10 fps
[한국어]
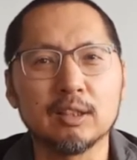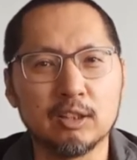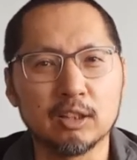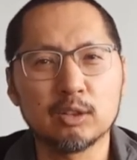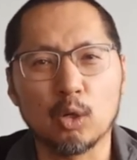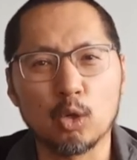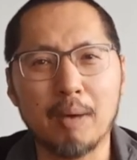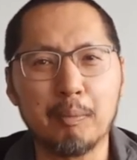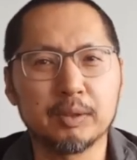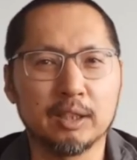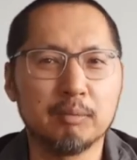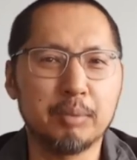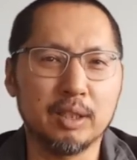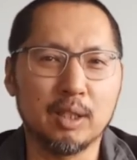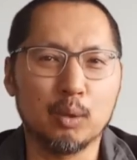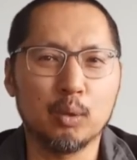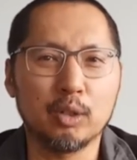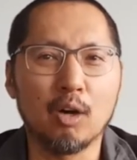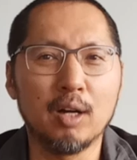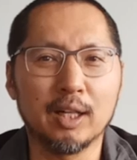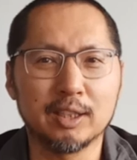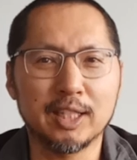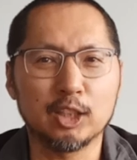그건 서로 바쁘다는 핑계로 연락을